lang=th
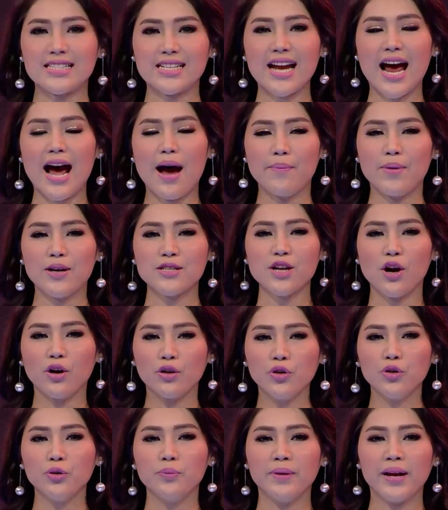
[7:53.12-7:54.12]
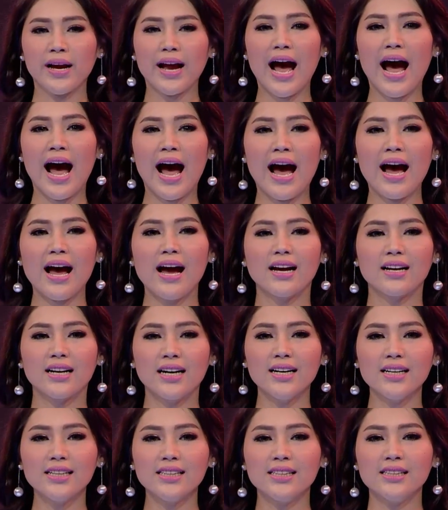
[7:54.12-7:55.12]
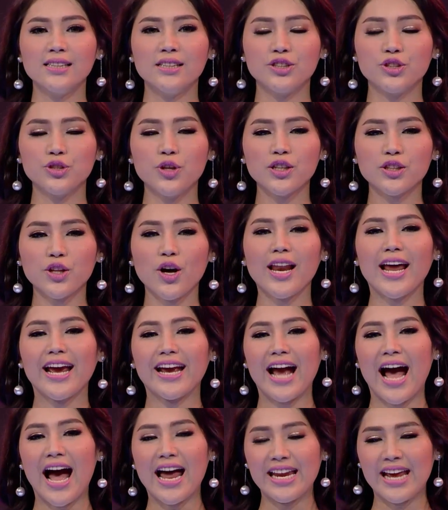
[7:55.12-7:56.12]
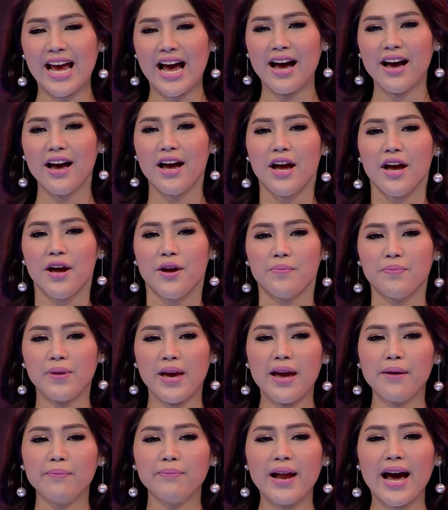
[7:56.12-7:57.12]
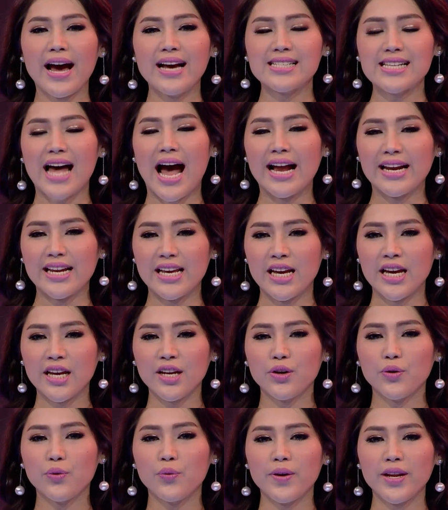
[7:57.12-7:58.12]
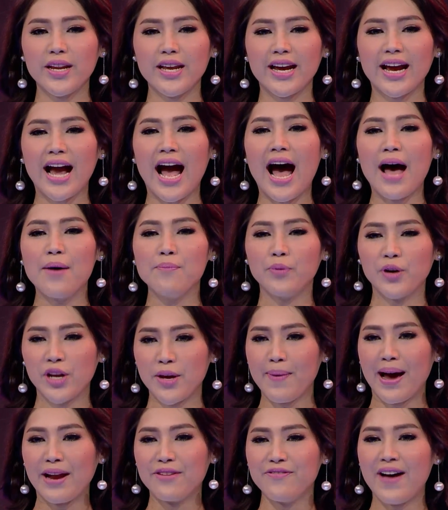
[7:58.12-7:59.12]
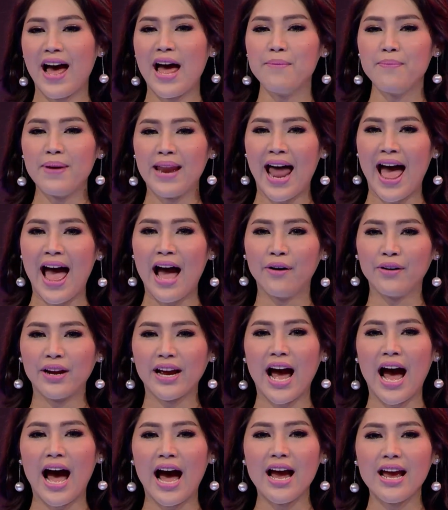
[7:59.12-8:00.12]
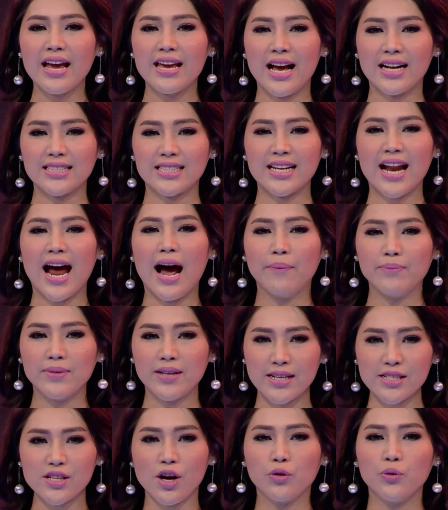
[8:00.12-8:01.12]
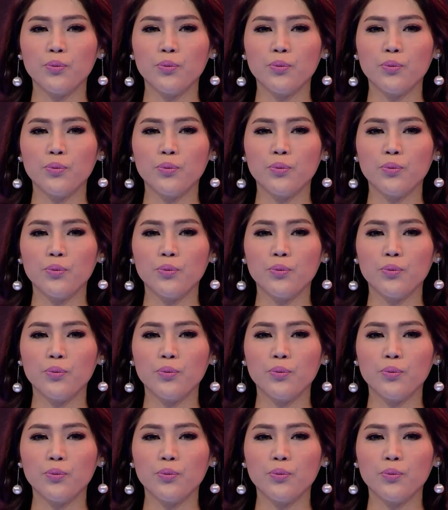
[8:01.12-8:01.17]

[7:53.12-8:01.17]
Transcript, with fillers: จะถามทั้งสองหนุ่มนะคะ ก็คือช่วงต้นรายการเนี่ย BM ได้สาธิตวิธีการปฏิบัติแฟนไปแล้วนะคะ อยากจะถามทั้งสองห